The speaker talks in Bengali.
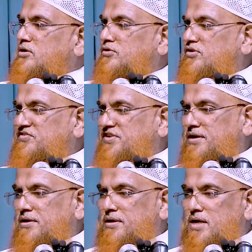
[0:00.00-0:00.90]
নিহত হয়েছে
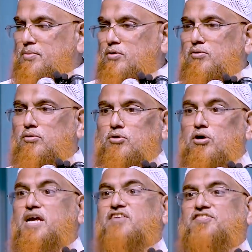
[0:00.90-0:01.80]
এবং
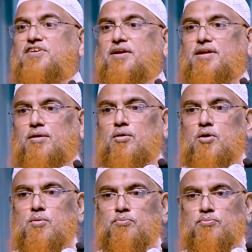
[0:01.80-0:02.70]
রোড অ্যাক্সিডেন্টের
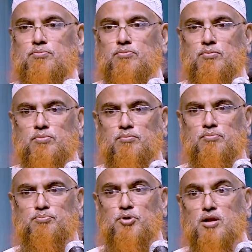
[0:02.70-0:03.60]

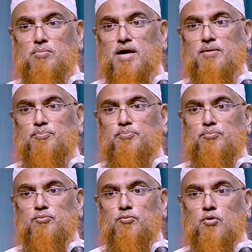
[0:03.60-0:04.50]
পরিমাণ
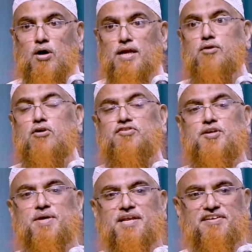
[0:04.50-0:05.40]
অনেক
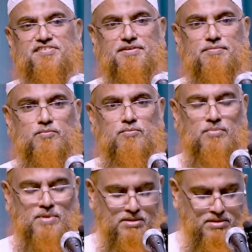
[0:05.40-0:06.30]
অংশে বেড়ে গেছে
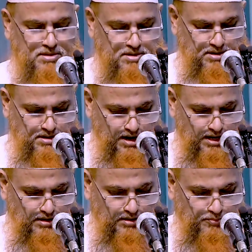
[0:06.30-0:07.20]

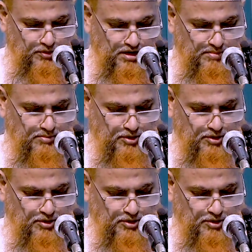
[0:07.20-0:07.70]
আল্লাহ রাব্বুল আলমিন